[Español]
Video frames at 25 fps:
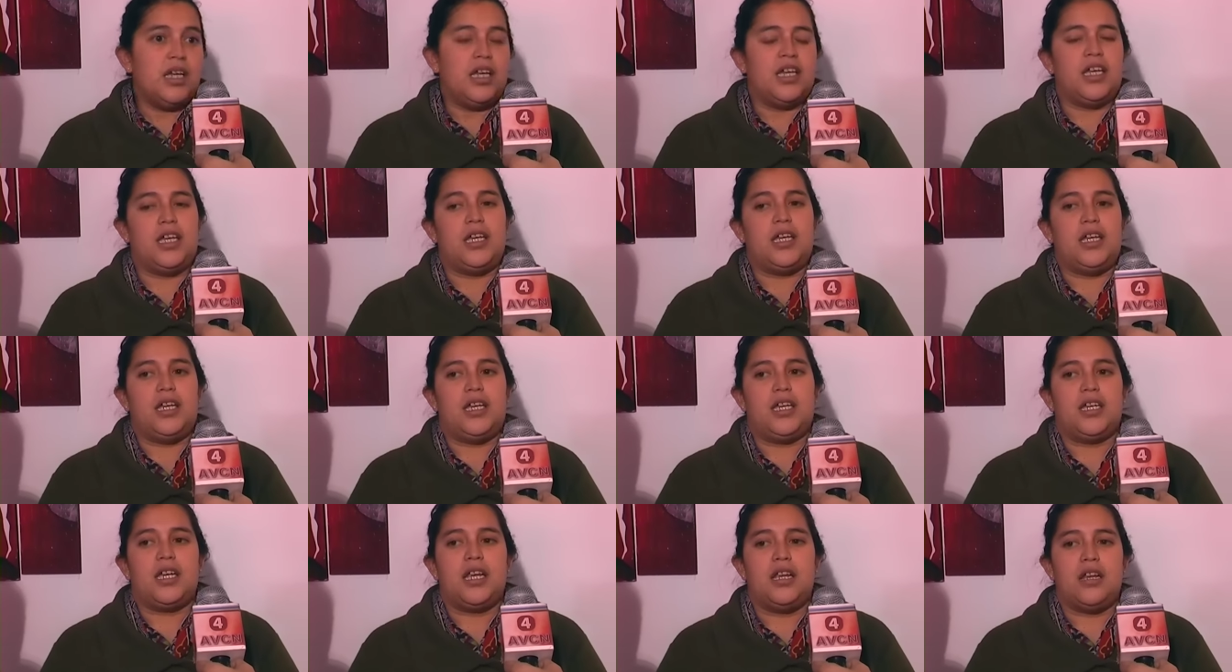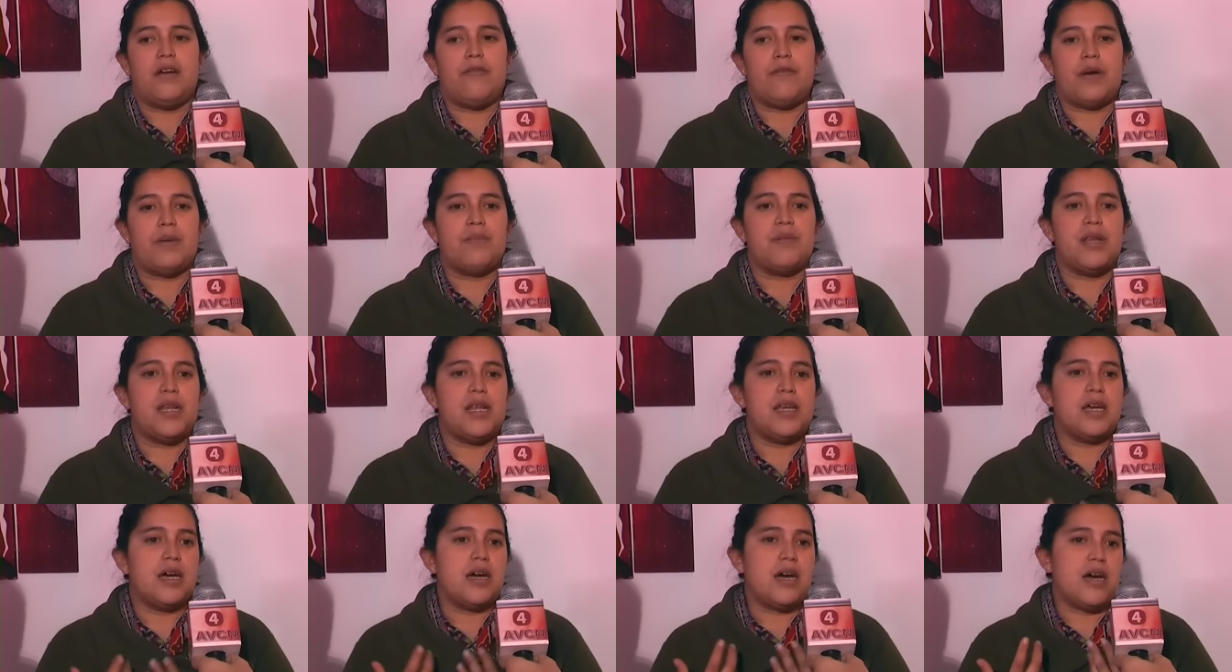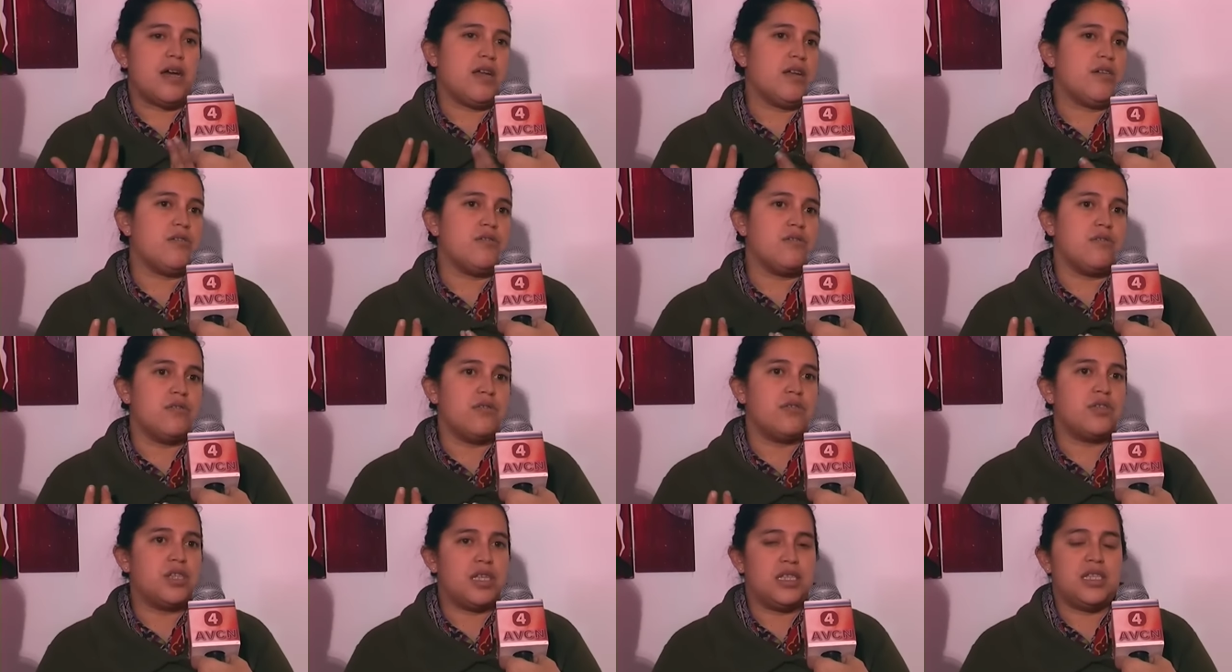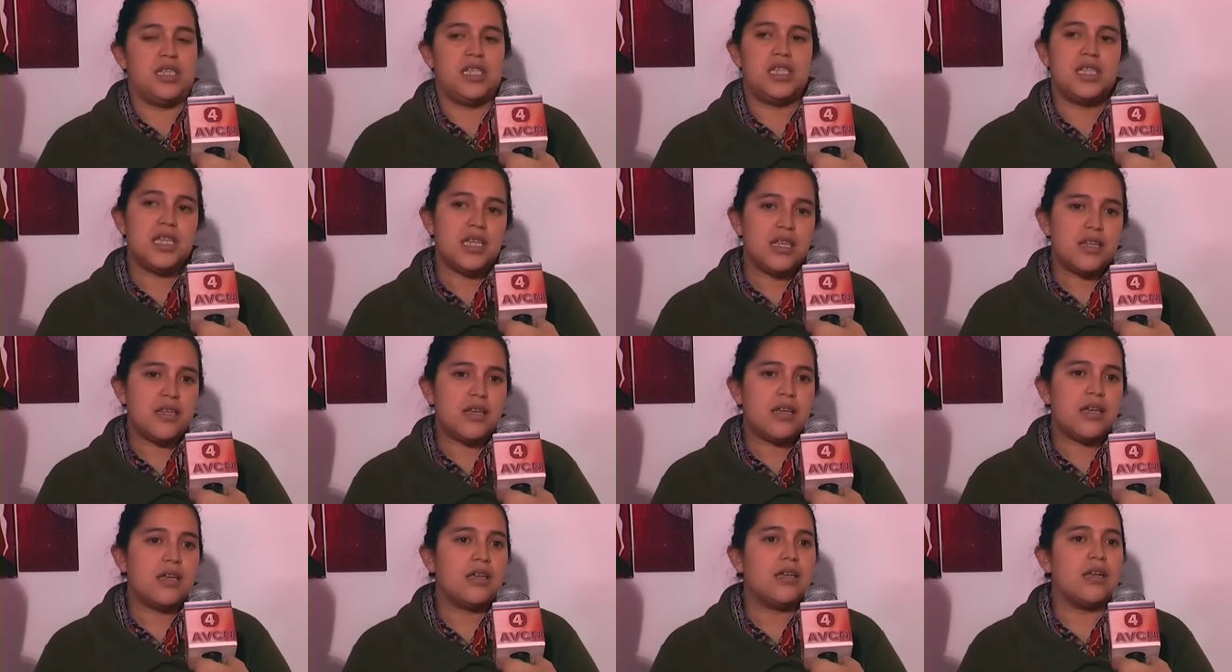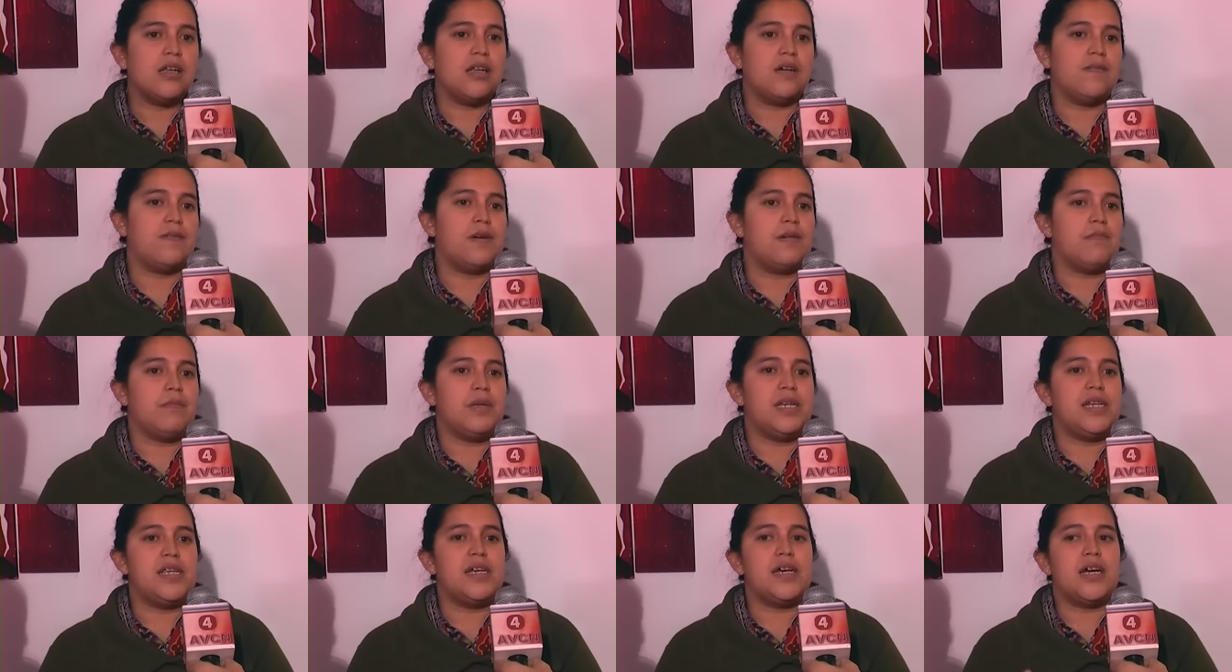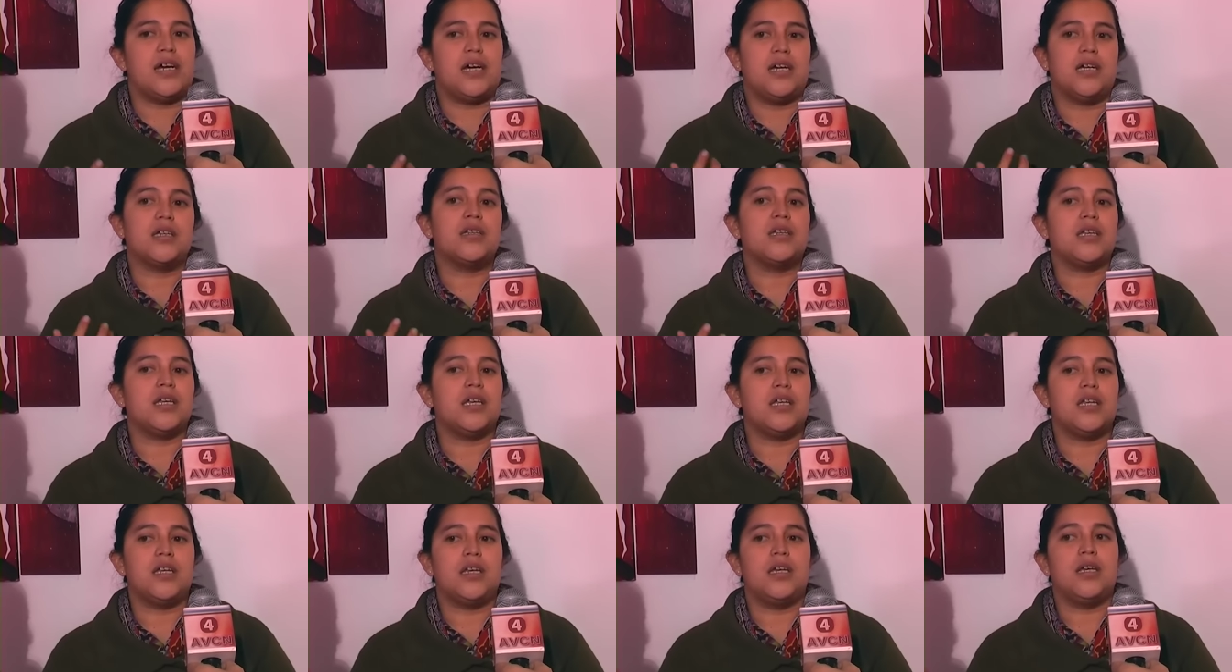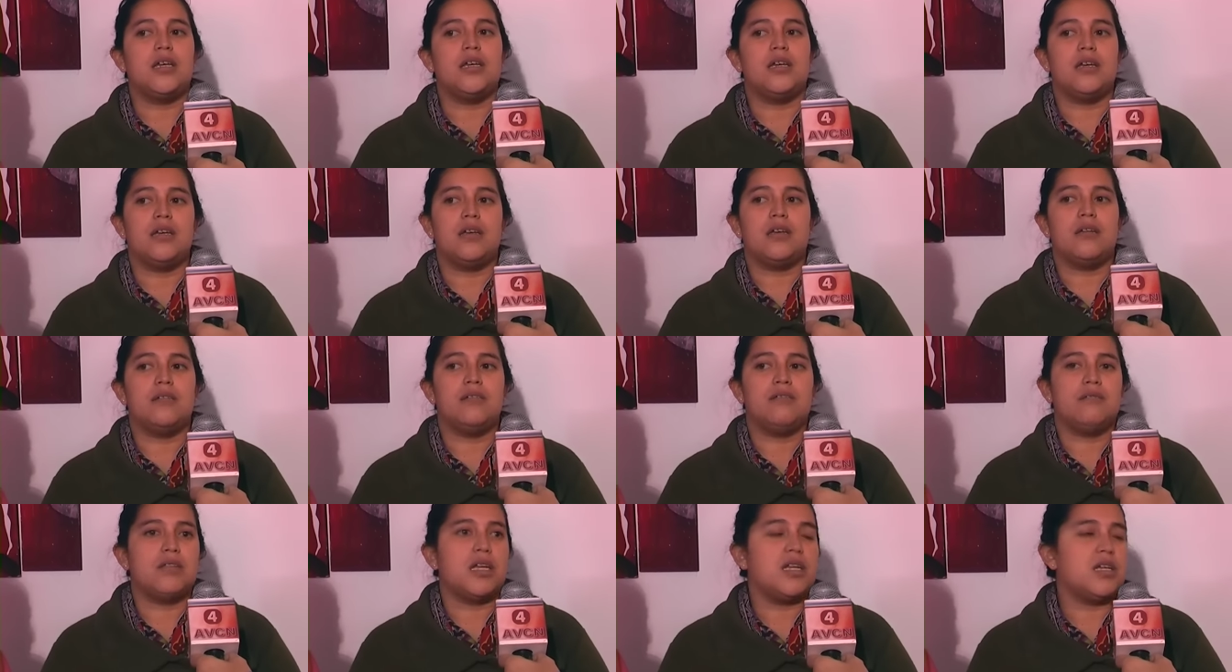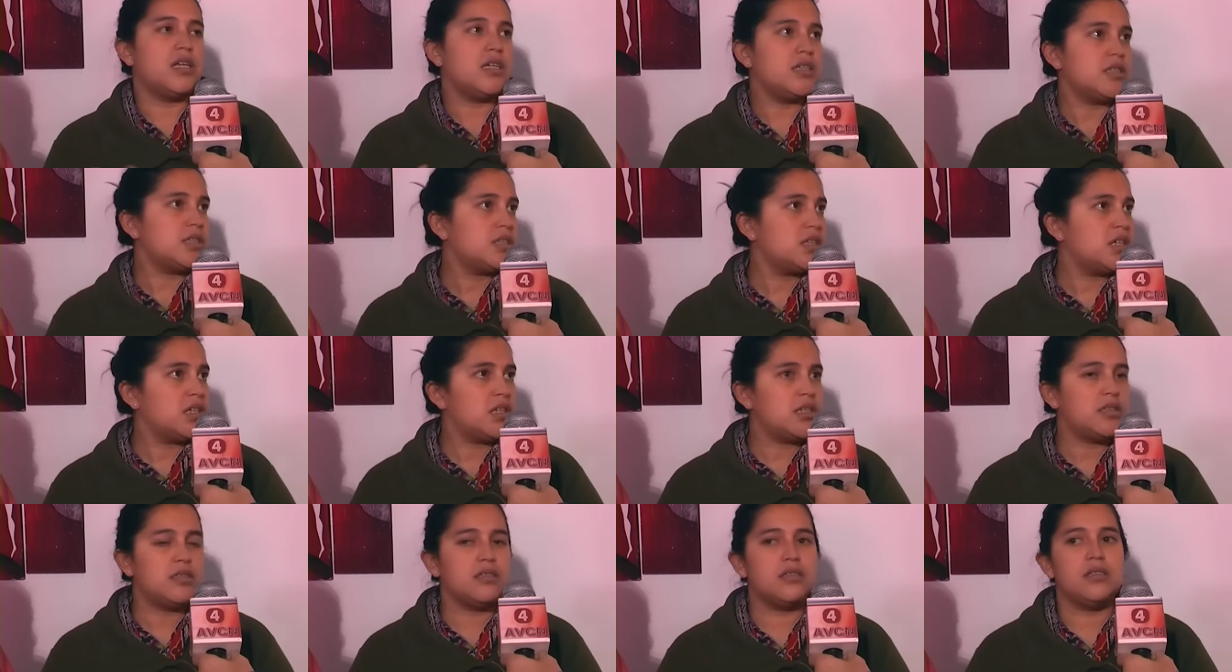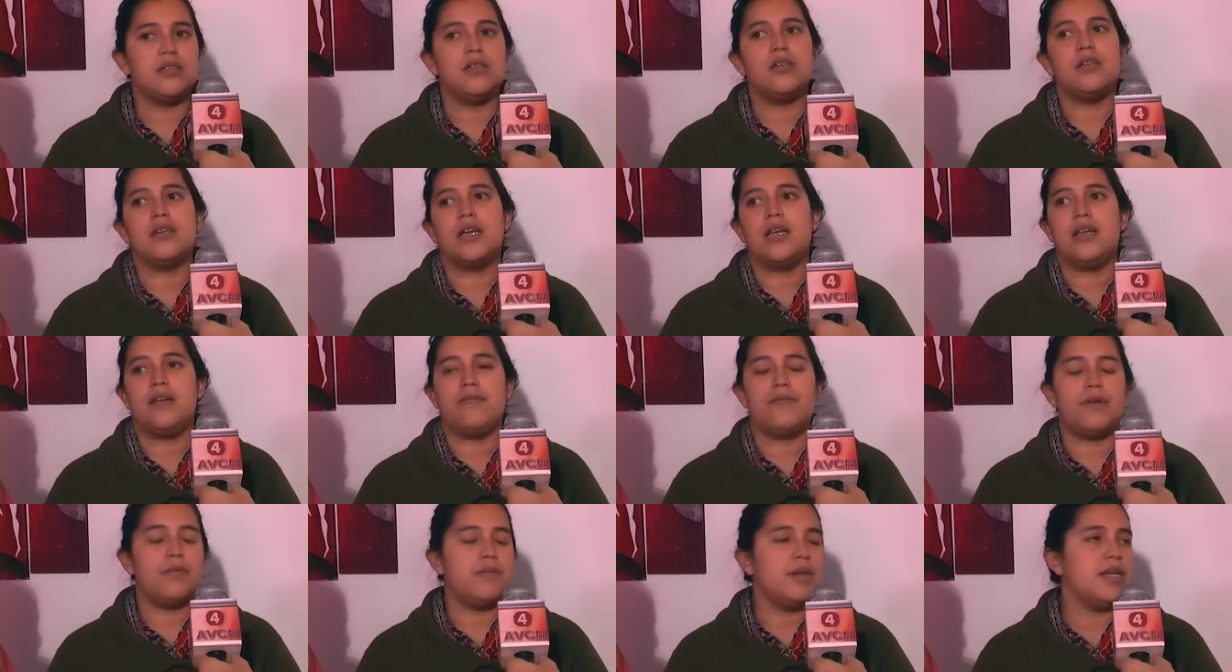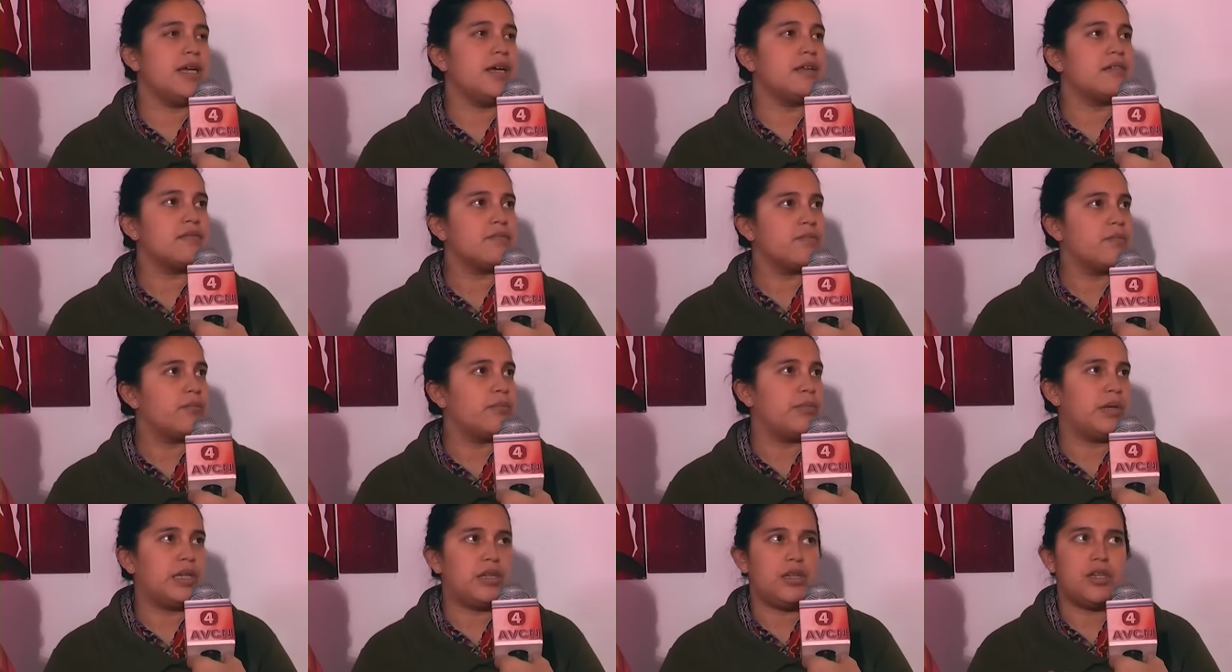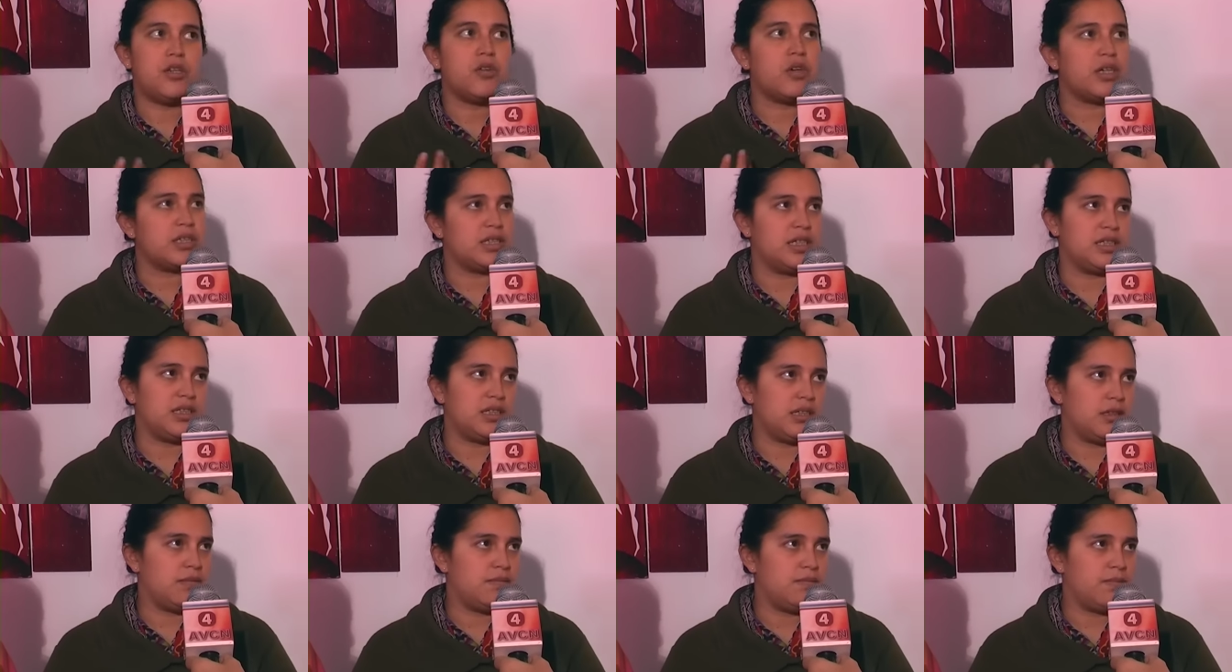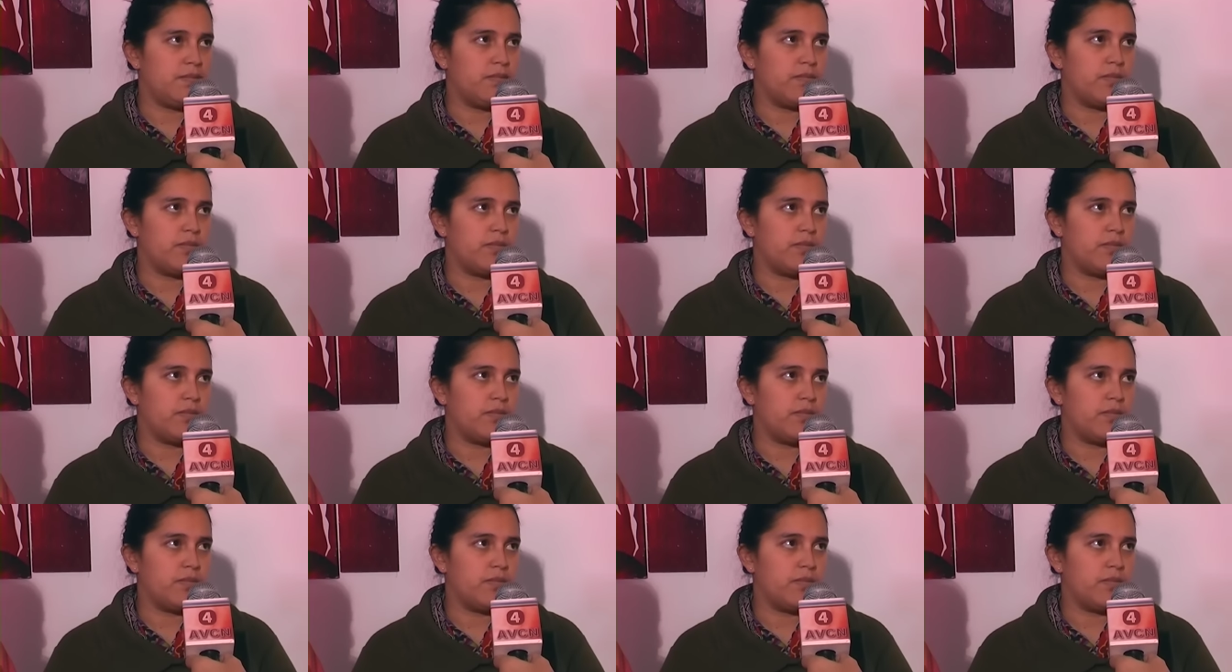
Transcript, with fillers: que la familia no se decide, que la familia quiere intereses y que la familia... Y no es así.